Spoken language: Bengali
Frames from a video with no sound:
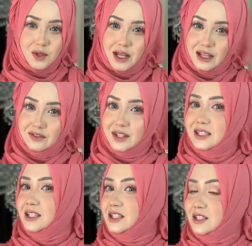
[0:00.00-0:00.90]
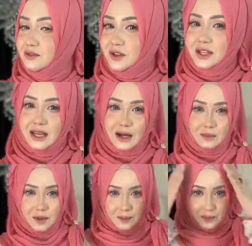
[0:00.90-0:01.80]
জন্য ডেলিভারি চার্জ ফ্রি
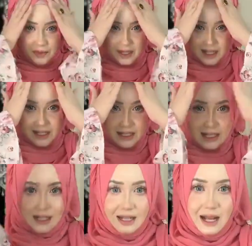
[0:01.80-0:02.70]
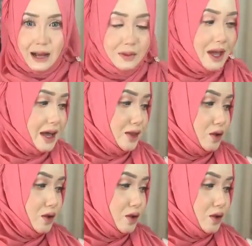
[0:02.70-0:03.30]
থাকবে ঠিক আছে আমি